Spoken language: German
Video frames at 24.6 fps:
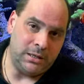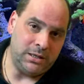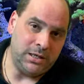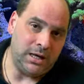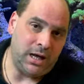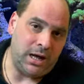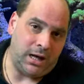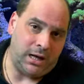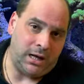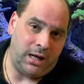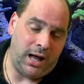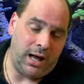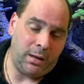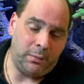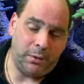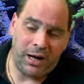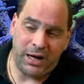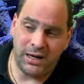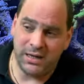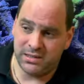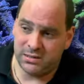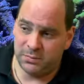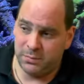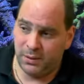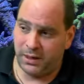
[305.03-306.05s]
Ja, aber
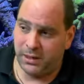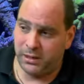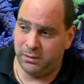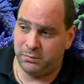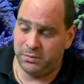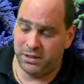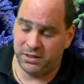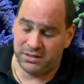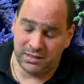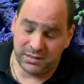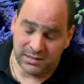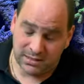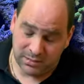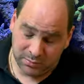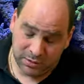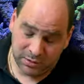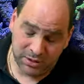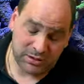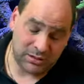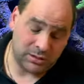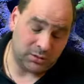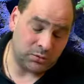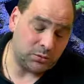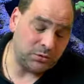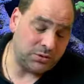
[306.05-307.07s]
alles in allem, ihr seht es im
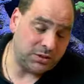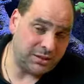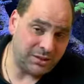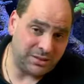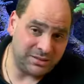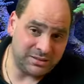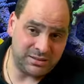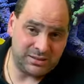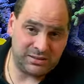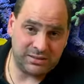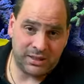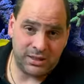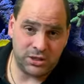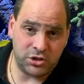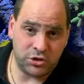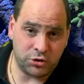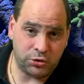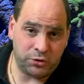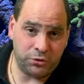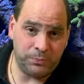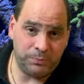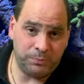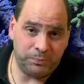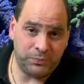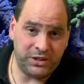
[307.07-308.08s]
Hintergrund die ganze Zeit
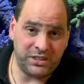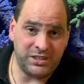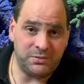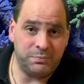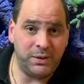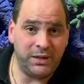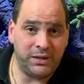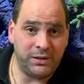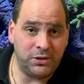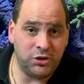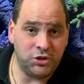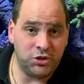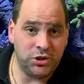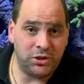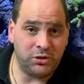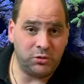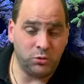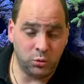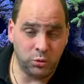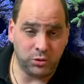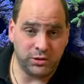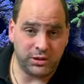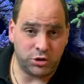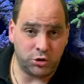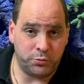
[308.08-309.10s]
schon, das Becken steht
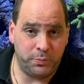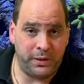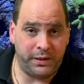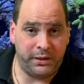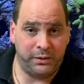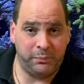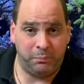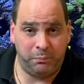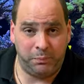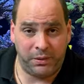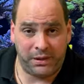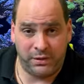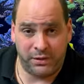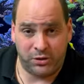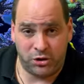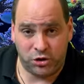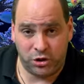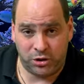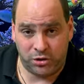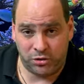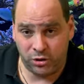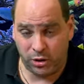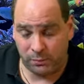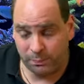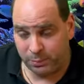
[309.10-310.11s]
gut, das Becken, Becken
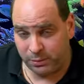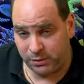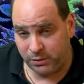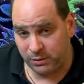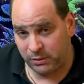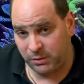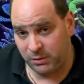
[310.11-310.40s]
steht top.